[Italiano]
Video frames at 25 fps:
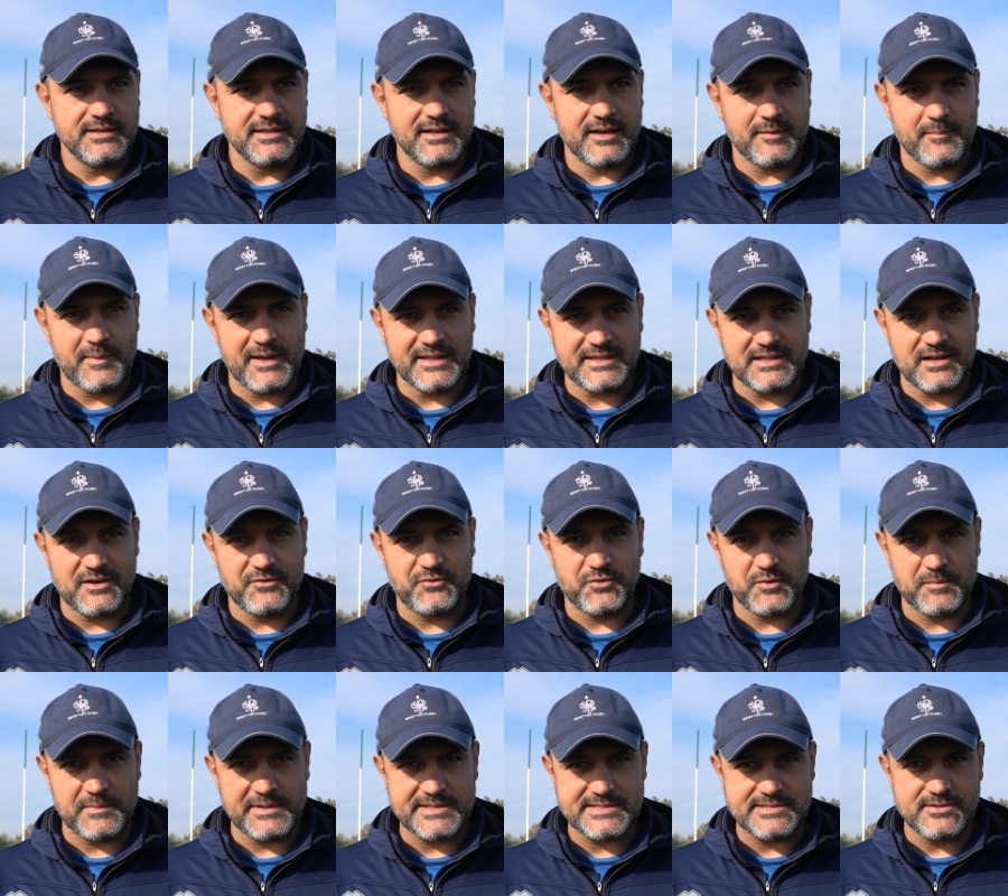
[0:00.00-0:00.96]
diramata la
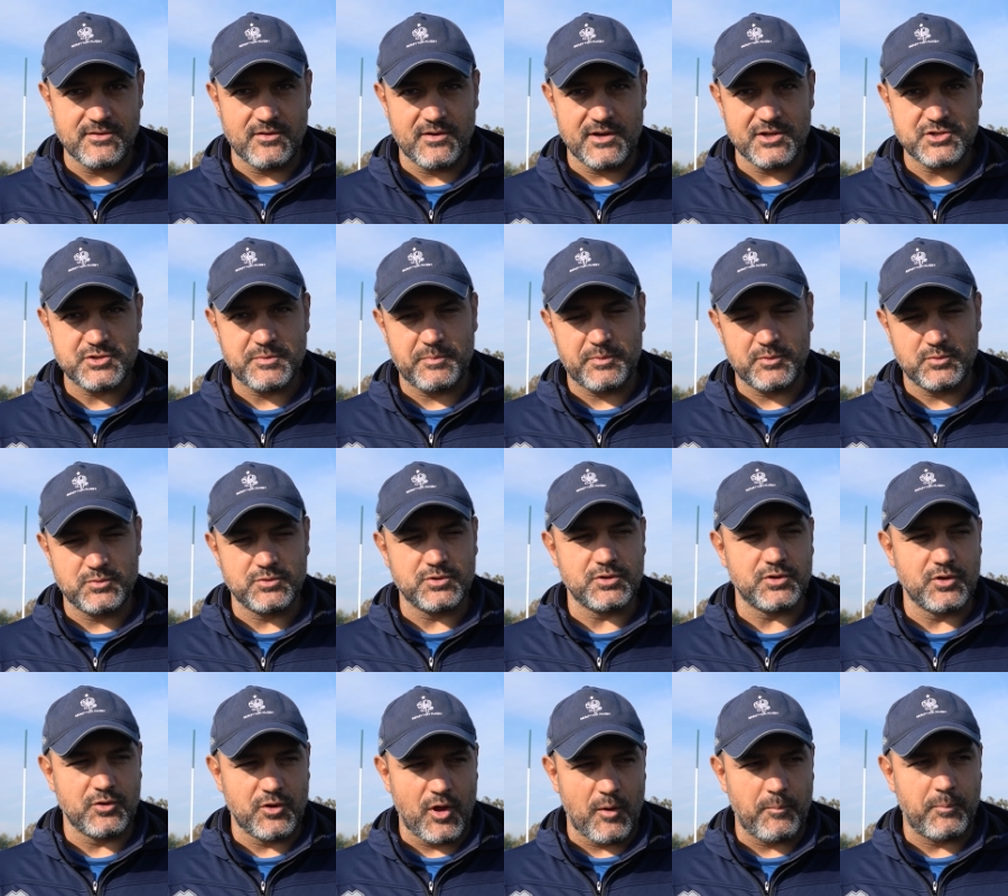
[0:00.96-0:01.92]
formazione,
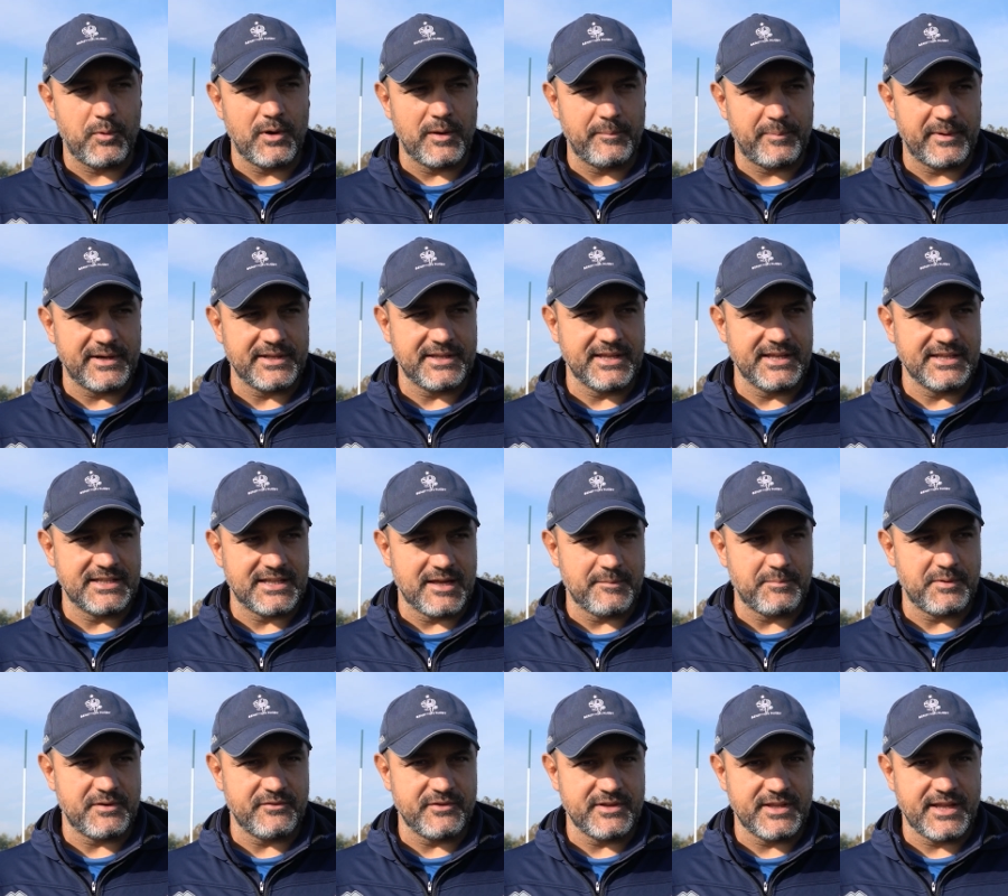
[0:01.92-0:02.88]
soprattutto dopo la
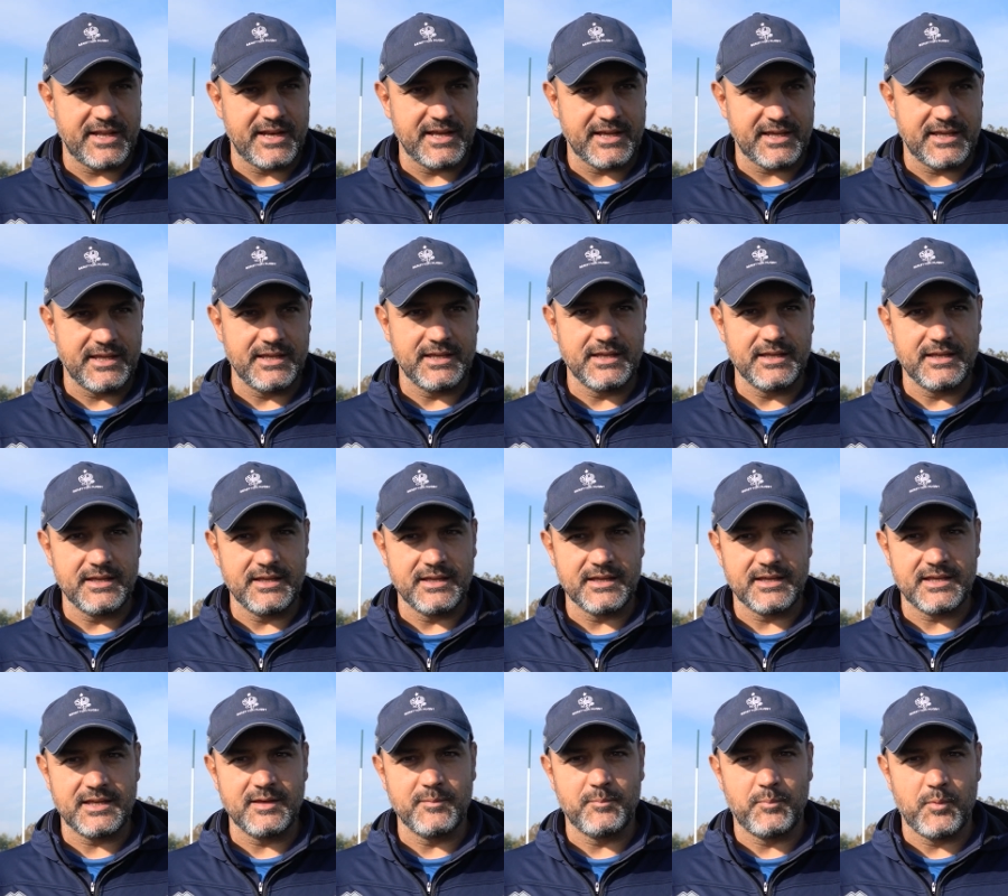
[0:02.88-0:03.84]
partita, per vedere
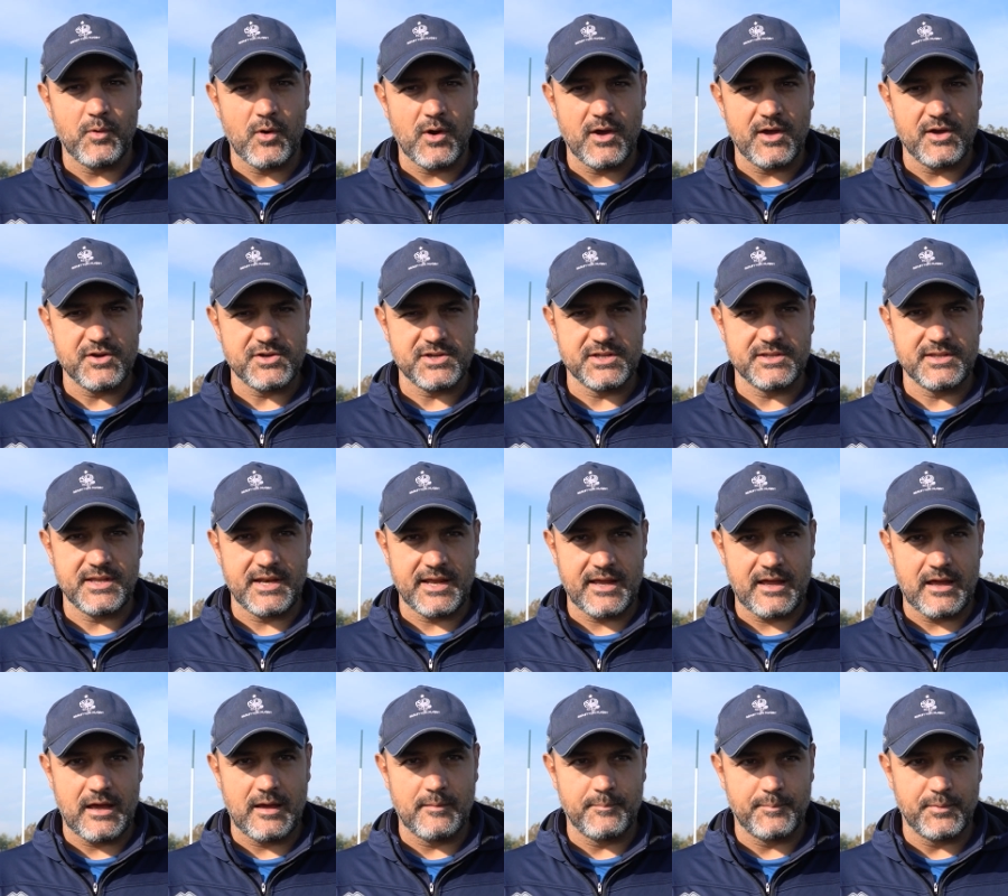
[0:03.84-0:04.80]
chi, chi può eh, scendere
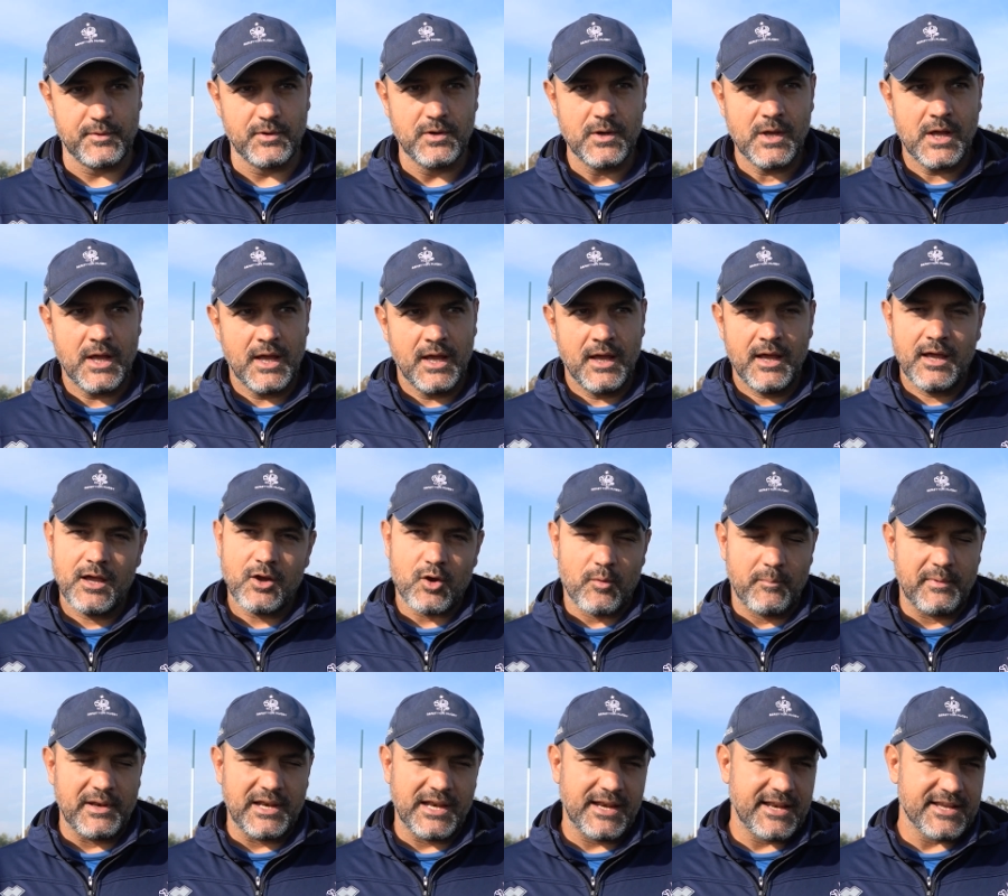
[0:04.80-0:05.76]
in campo.
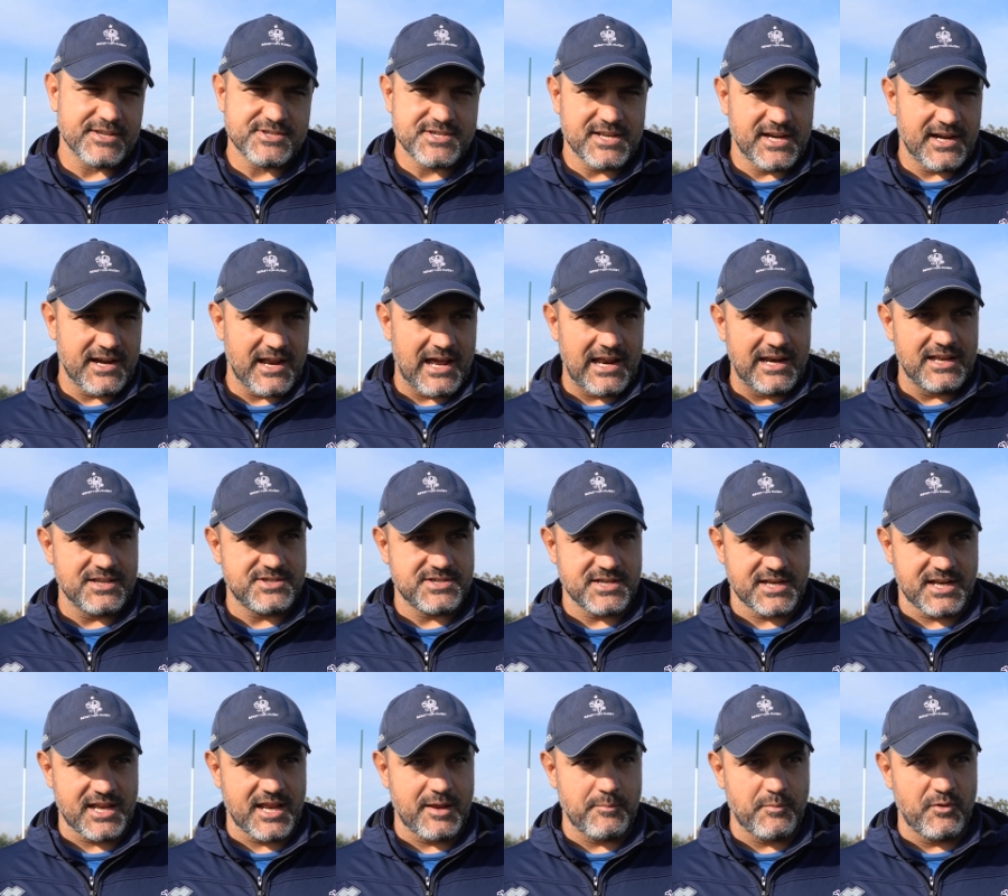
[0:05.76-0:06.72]
Come linea generale
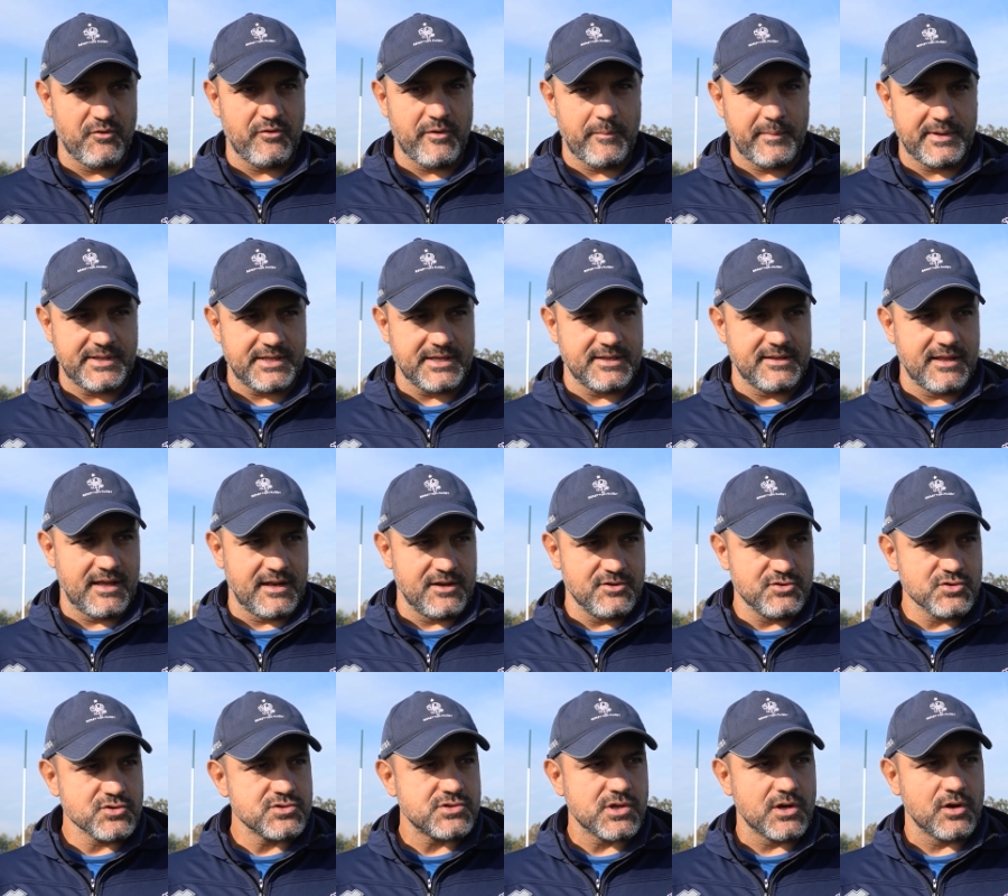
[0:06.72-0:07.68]
cercheremo ovviamente di dare
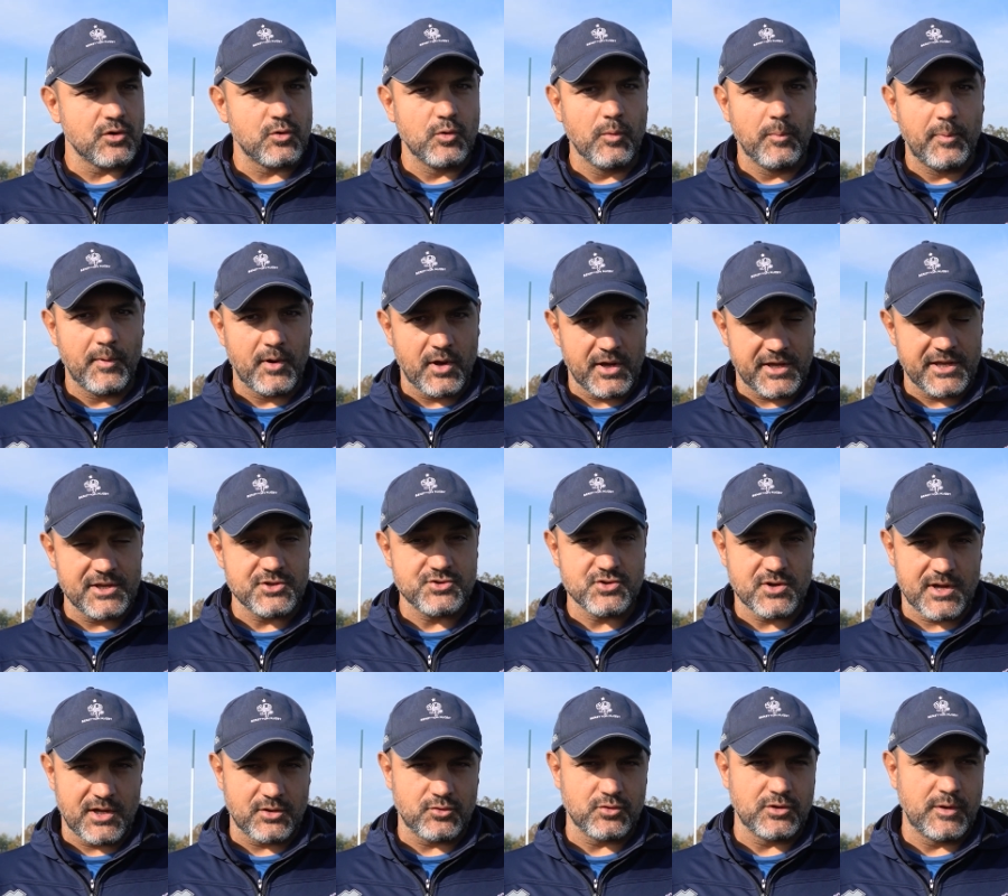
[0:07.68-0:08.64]
il giusto recupero a chi ha
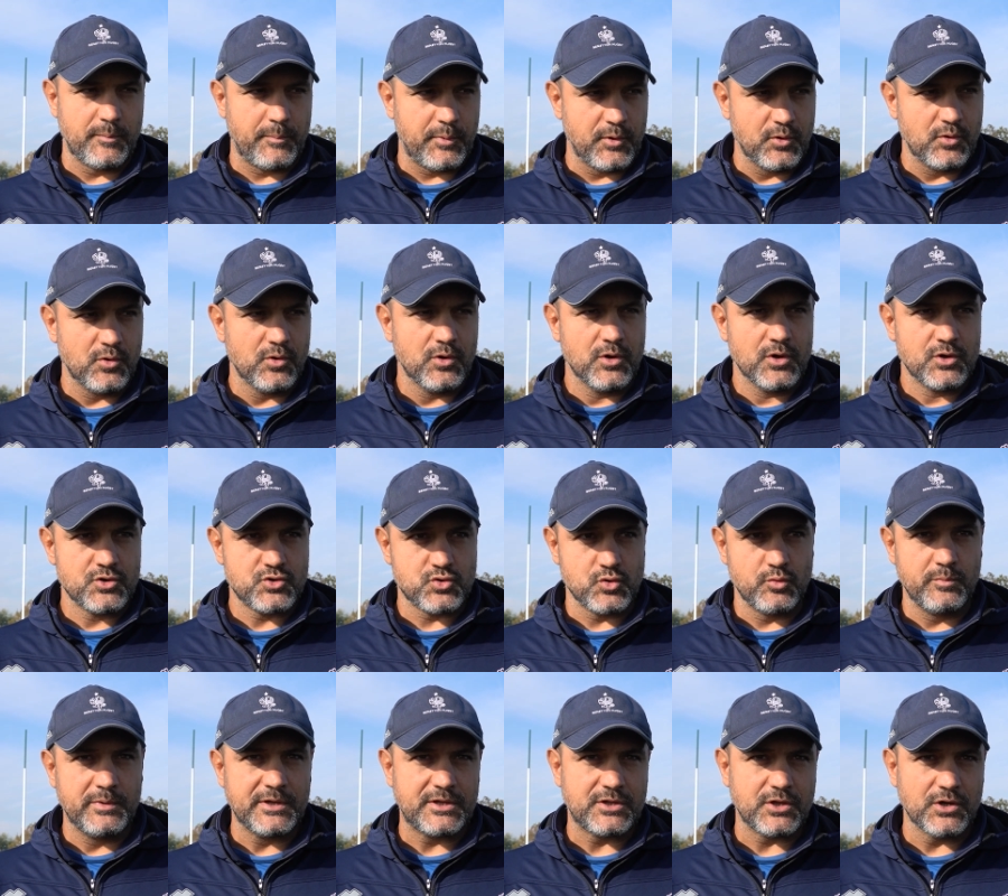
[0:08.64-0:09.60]
giocato di più
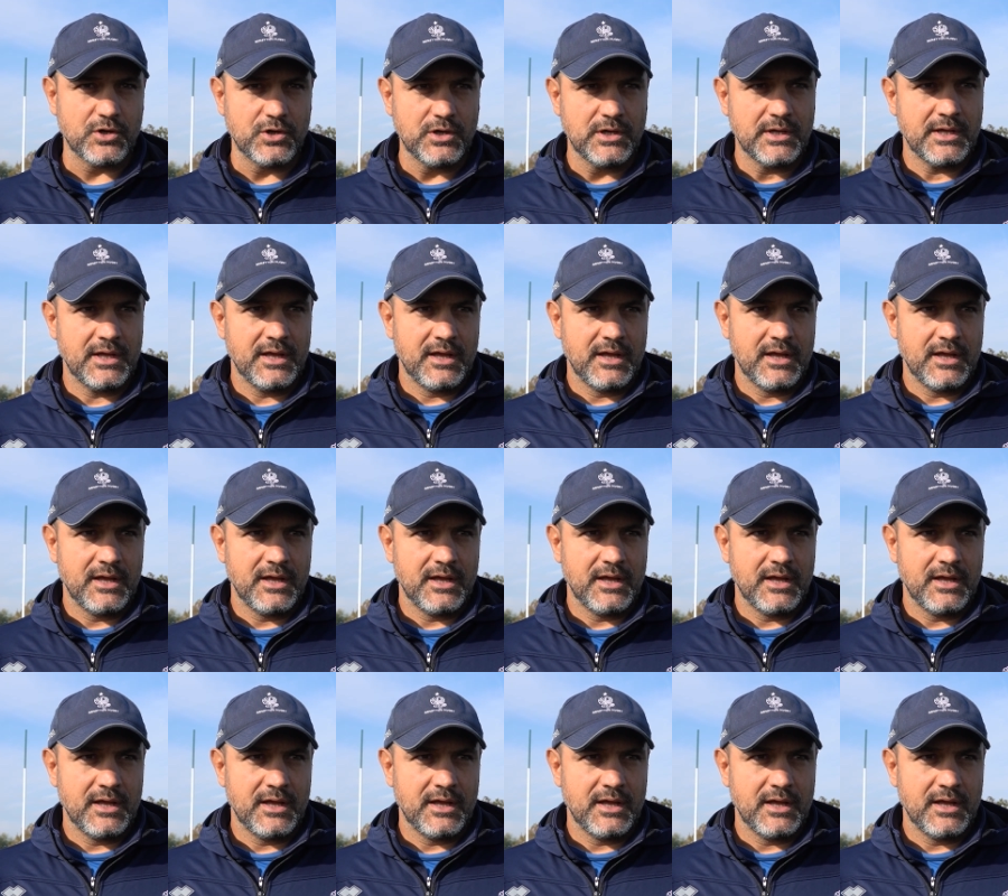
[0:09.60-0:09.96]
subito,